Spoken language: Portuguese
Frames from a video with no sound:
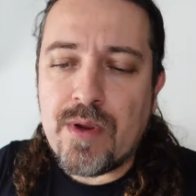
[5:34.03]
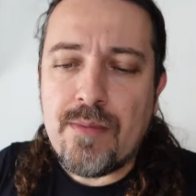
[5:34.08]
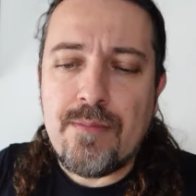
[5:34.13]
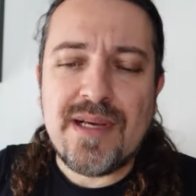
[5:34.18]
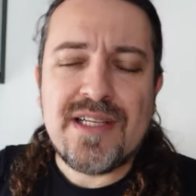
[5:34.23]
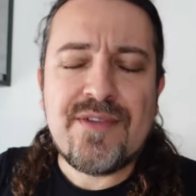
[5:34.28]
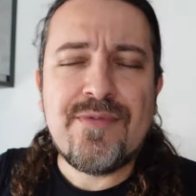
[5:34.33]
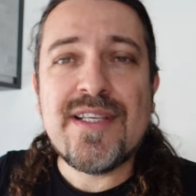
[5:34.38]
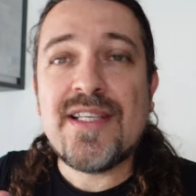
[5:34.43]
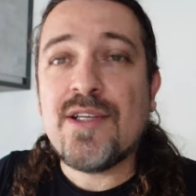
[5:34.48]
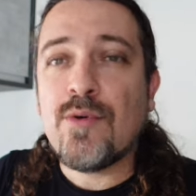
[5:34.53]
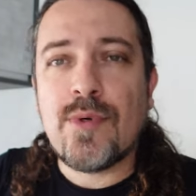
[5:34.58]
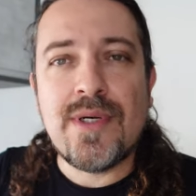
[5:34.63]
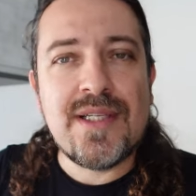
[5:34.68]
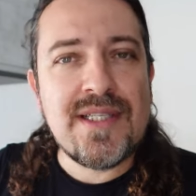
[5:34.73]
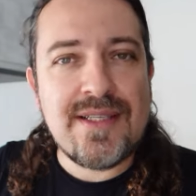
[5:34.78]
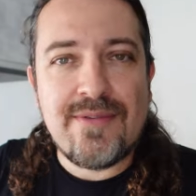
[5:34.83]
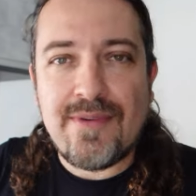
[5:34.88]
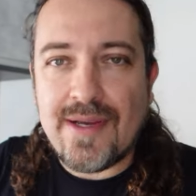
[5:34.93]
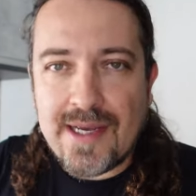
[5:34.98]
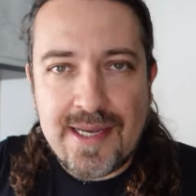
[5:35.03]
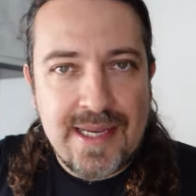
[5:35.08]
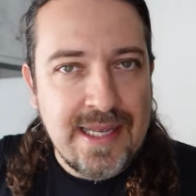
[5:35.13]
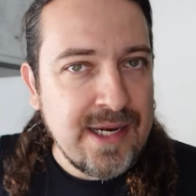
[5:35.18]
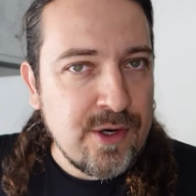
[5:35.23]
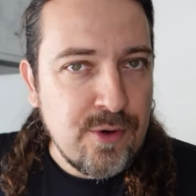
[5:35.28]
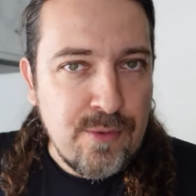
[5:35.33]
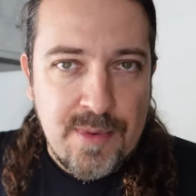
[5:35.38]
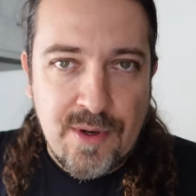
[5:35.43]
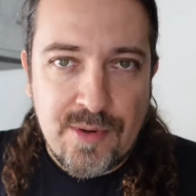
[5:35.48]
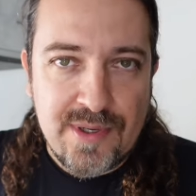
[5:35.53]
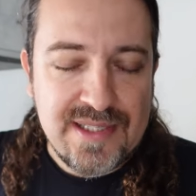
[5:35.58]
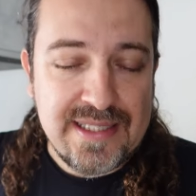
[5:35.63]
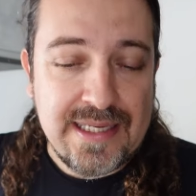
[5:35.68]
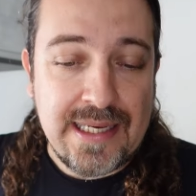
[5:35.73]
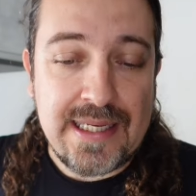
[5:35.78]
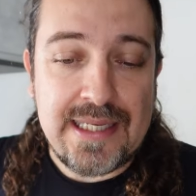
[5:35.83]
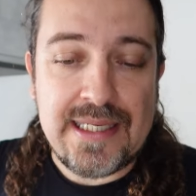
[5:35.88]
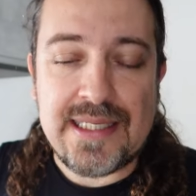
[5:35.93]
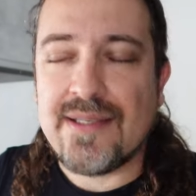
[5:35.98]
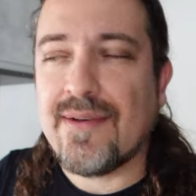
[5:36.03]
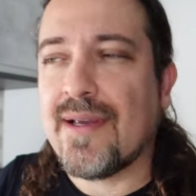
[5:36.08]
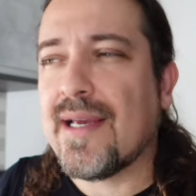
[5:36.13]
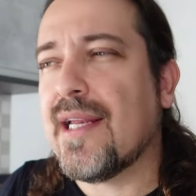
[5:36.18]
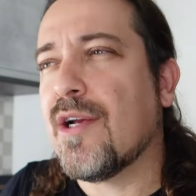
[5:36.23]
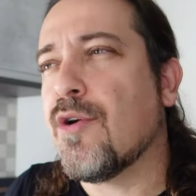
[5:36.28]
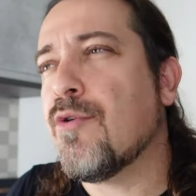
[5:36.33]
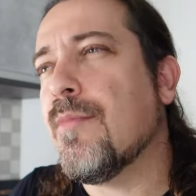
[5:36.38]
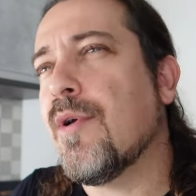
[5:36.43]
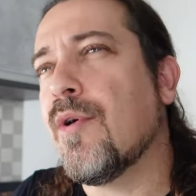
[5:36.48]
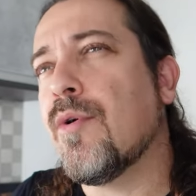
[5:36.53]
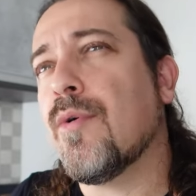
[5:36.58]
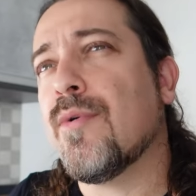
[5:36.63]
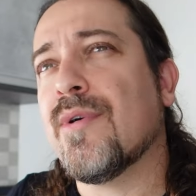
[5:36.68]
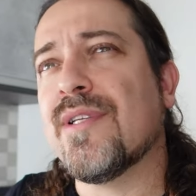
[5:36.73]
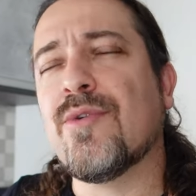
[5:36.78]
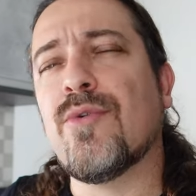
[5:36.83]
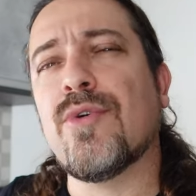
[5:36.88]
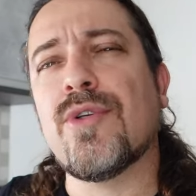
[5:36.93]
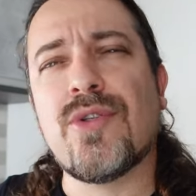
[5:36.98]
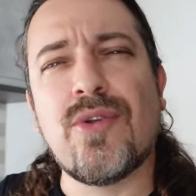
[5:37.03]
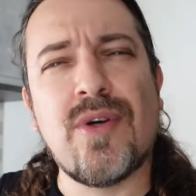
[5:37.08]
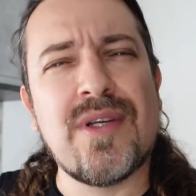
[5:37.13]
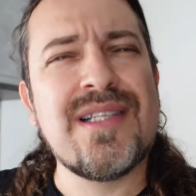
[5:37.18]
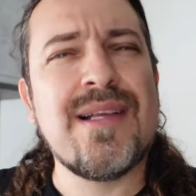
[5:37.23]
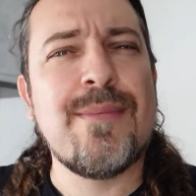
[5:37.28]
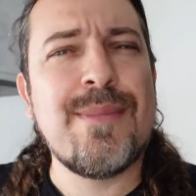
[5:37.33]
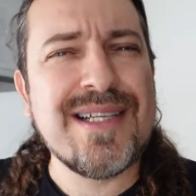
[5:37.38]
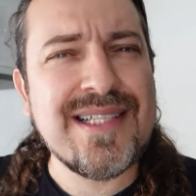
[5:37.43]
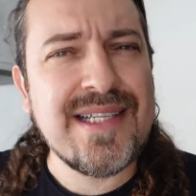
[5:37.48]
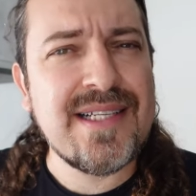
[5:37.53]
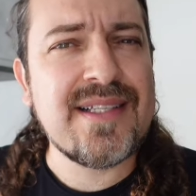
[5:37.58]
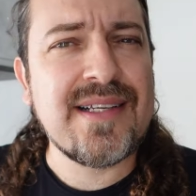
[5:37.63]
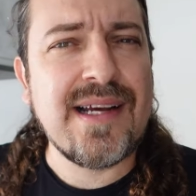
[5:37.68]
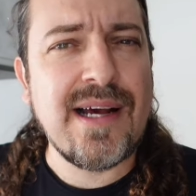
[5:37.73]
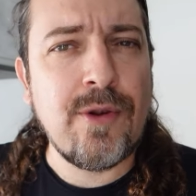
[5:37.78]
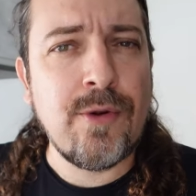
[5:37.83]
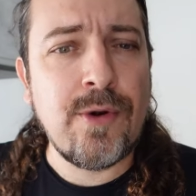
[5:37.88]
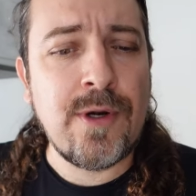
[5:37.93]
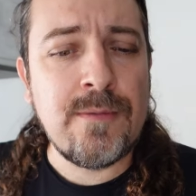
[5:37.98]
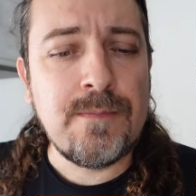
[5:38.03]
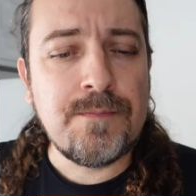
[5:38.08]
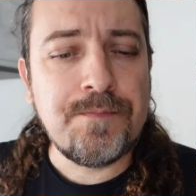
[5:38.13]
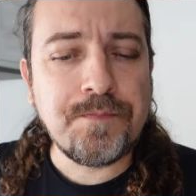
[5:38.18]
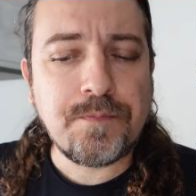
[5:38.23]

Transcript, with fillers: Mas de vez em quando você vai querer comer um açaí, você vai querer comer alguma coisa gostosa, ainda mais nesse calor.